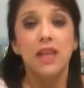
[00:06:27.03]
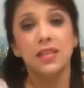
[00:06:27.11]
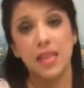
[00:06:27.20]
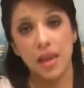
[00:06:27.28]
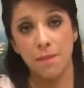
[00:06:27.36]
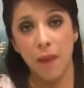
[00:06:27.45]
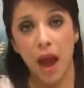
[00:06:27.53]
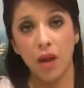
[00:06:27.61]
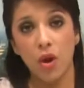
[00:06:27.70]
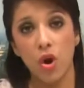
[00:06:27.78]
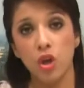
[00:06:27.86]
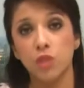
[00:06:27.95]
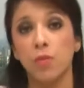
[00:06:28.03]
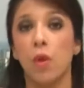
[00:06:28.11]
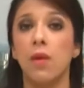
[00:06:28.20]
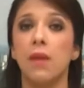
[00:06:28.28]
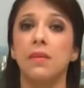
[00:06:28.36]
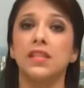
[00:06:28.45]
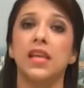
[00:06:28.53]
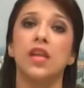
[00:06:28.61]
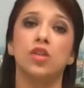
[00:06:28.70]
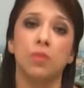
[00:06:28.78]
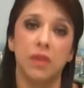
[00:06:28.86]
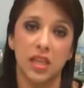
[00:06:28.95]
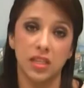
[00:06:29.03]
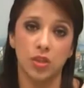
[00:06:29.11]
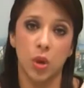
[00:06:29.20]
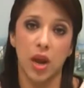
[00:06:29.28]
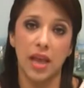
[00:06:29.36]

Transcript: Sin embargo, los problemas en el suministro